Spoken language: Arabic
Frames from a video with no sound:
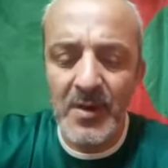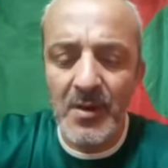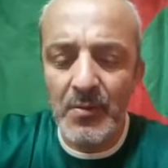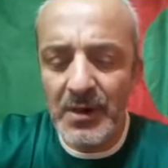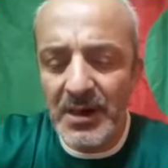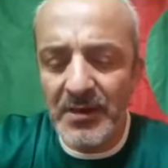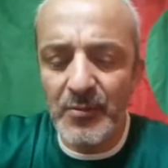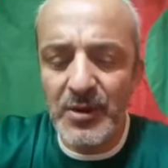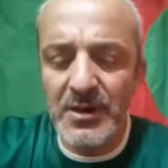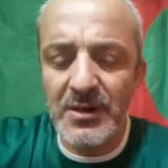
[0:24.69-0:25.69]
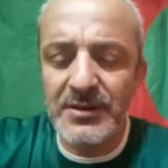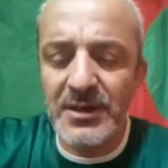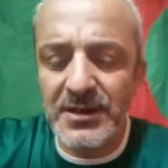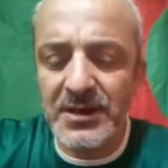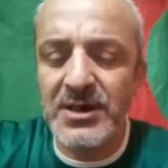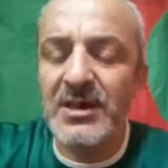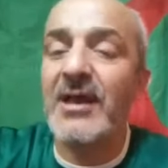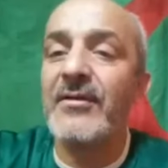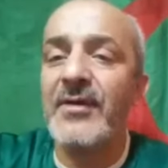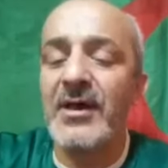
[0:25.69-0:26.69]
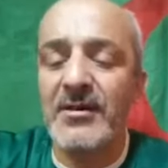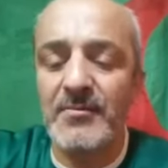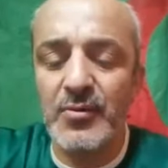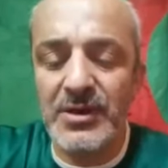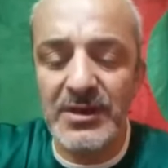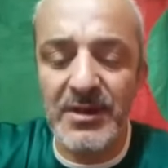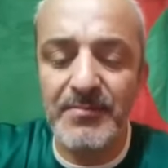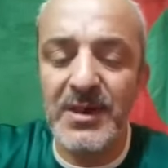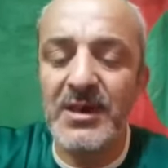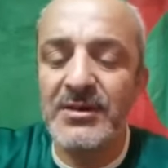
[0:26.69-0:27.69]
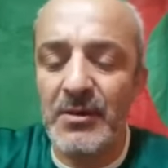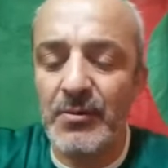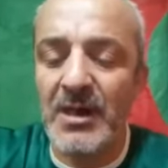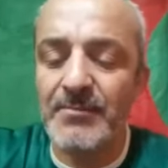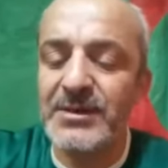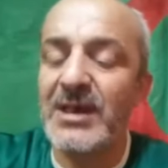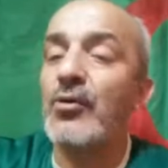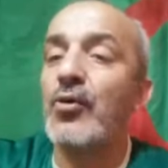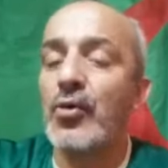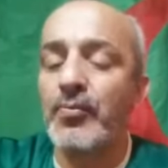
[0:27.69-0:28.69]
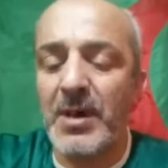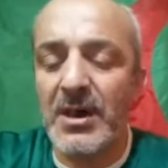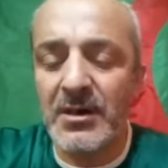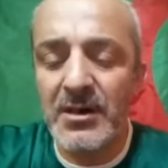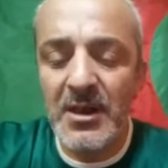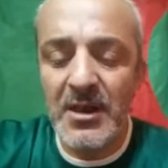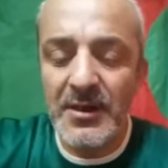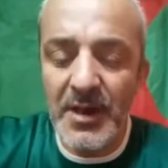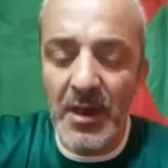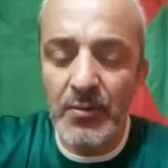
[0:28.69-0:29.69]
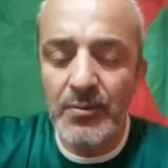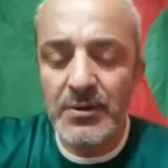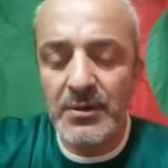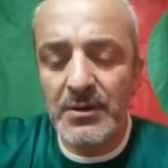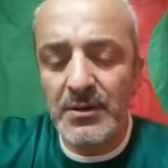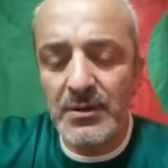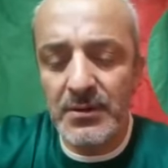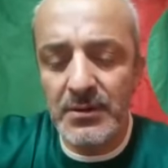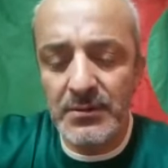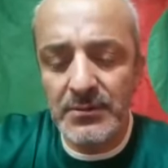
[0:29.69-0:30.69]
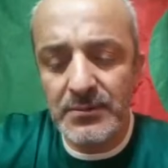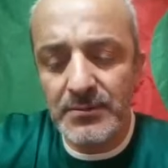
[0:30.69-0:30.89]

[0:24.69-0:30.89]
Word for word: ورياض وين تتجه الانظار متتبعين دور ابطال اوروبا نحو آه،